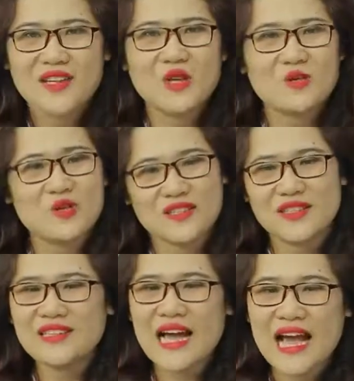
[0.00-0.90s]
Tiêu chuẩn
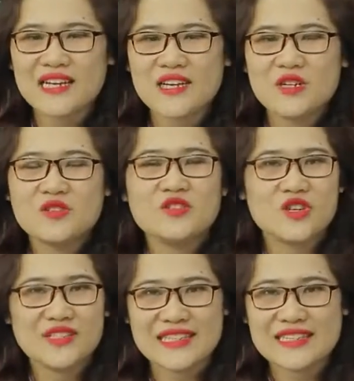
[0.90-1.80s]
thứ hai,
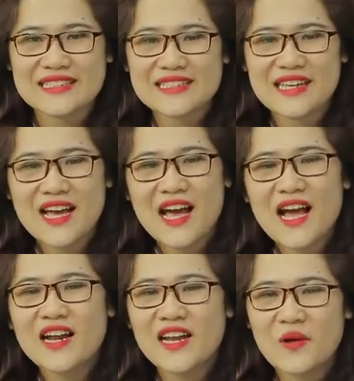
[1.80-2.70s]
sourcing,
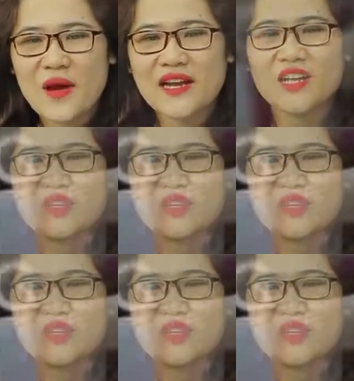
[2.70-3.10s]
liên quan